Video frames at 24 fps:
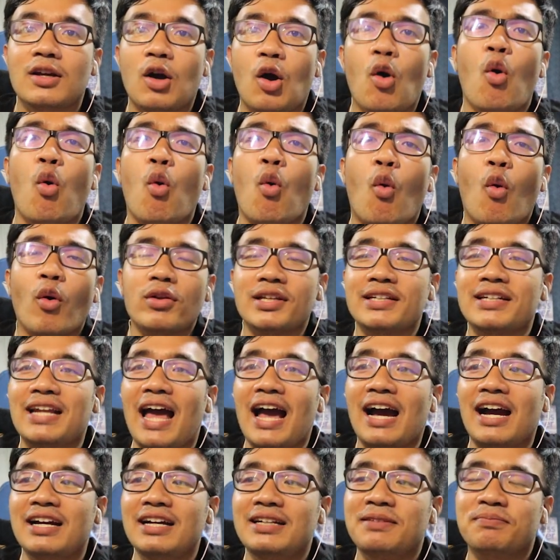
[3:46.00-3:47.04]
โอ้โหโฆษณา
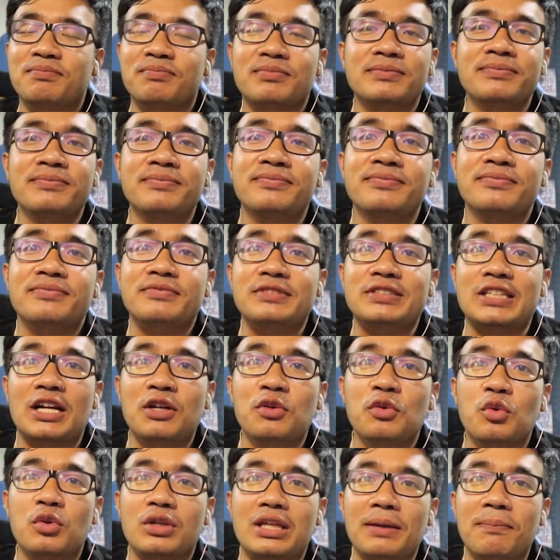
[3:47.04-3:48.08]
ขึ้นจะ
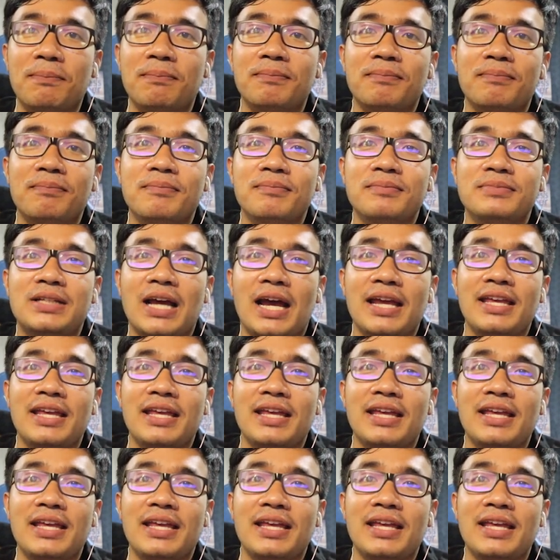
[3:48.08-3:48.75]
ดูคลิปใจ